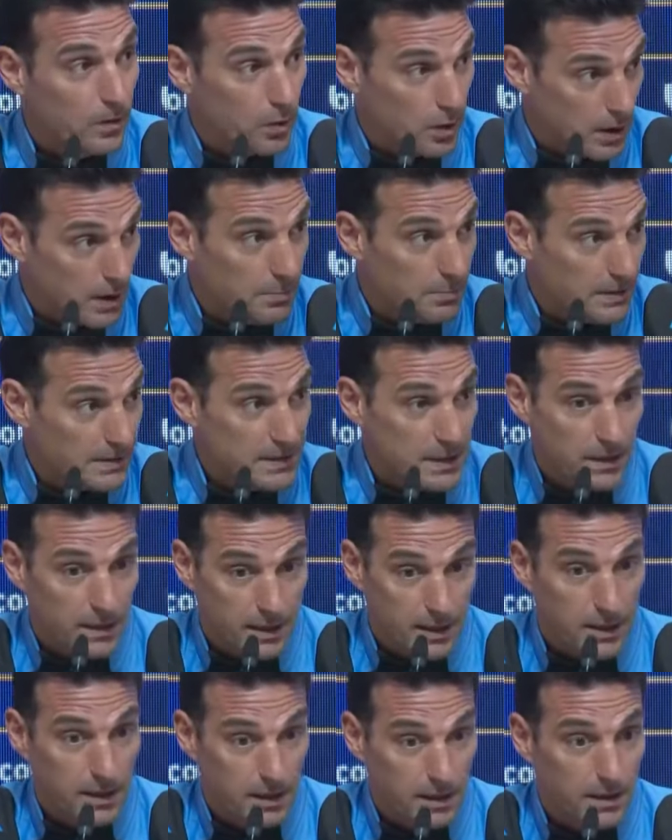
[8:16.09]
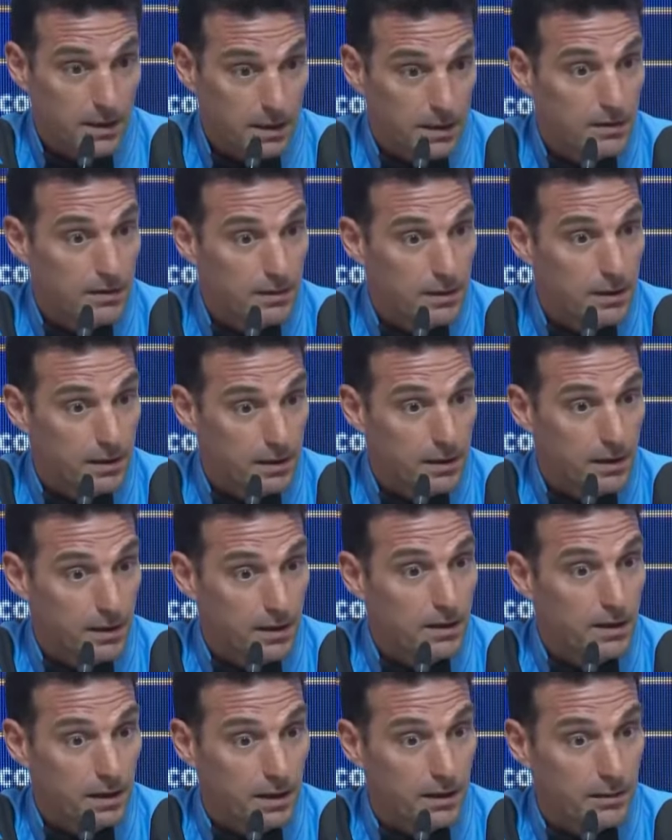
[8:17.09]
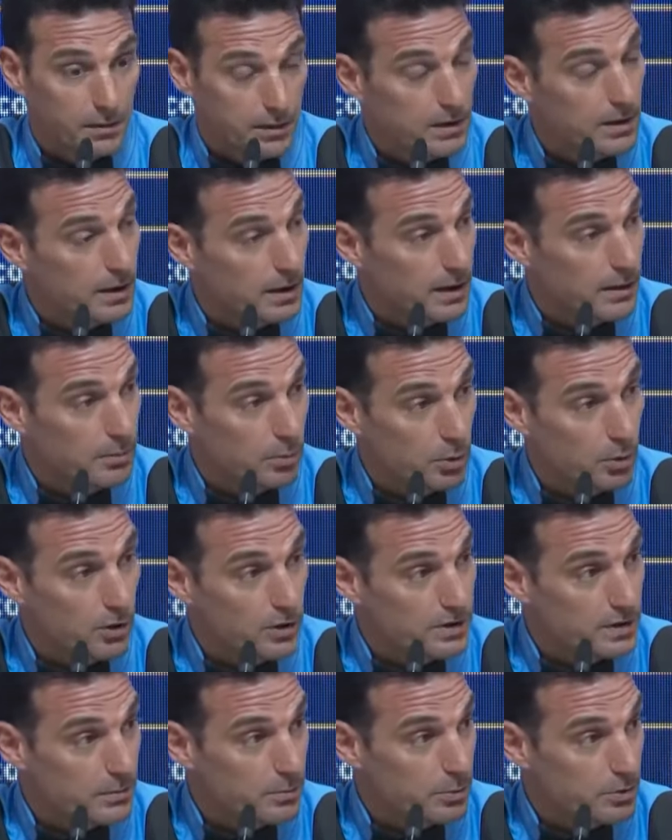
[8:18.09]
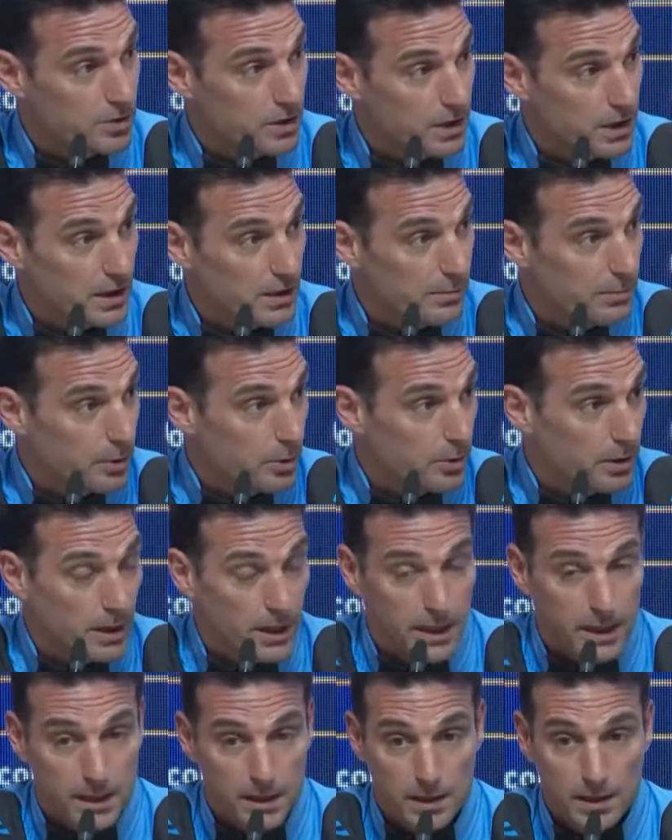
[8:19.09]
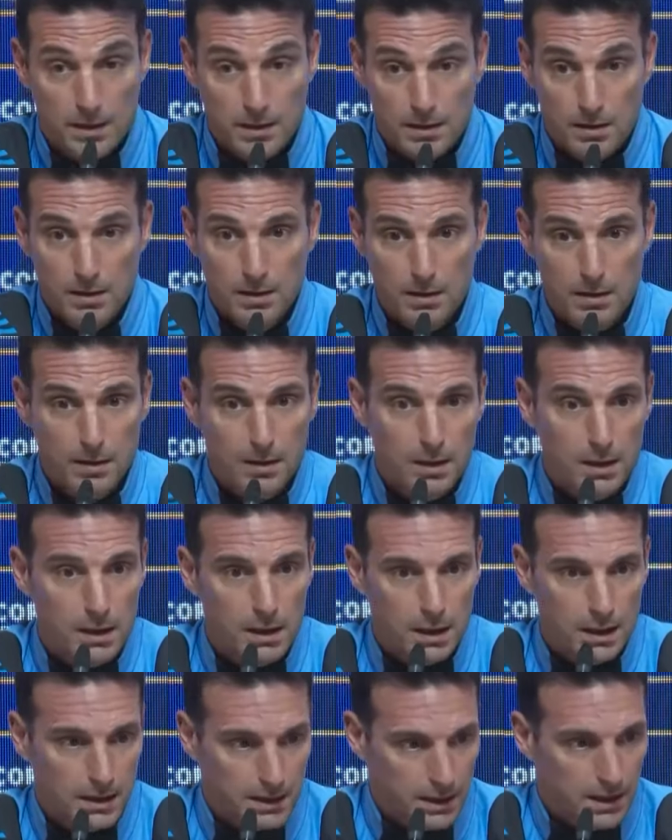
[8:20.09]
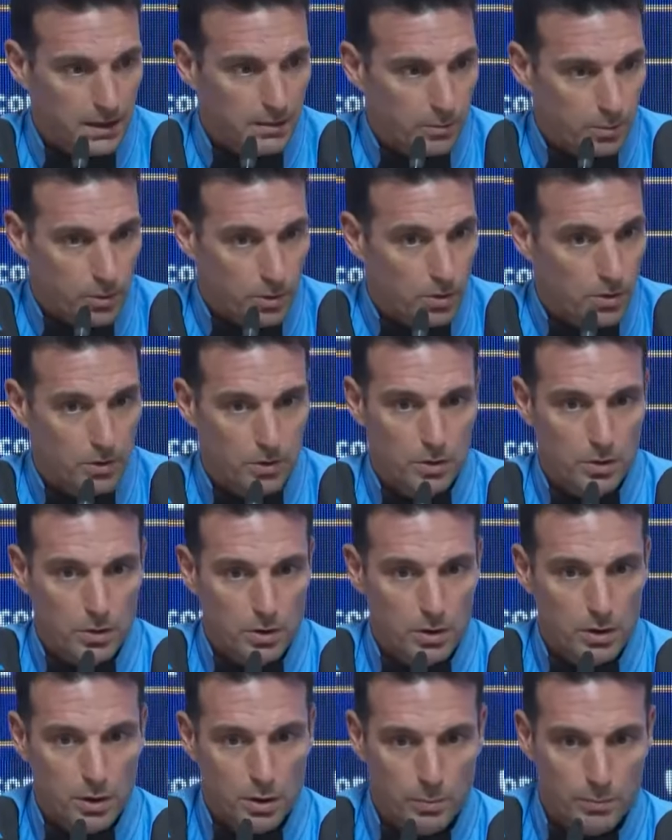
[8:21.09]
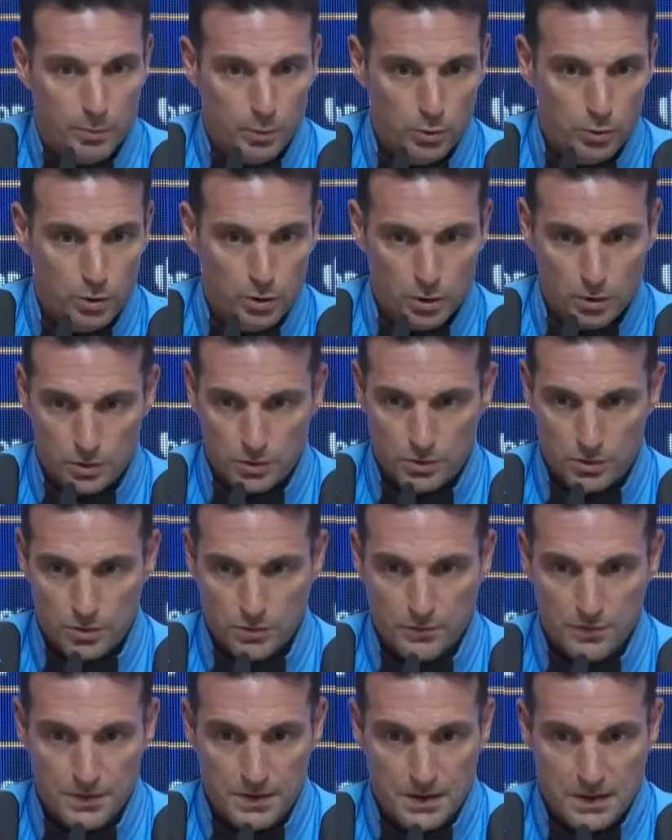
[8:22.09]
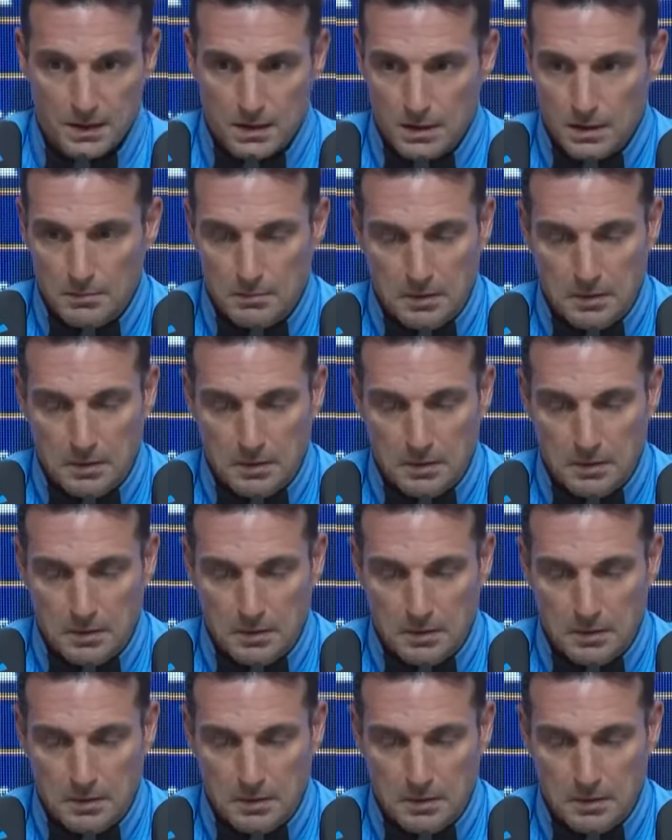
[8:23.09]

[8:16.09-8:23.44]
Ojalá pase de que tengamos esa posibilidad de probar y, y que tengamos los puntos suficientes.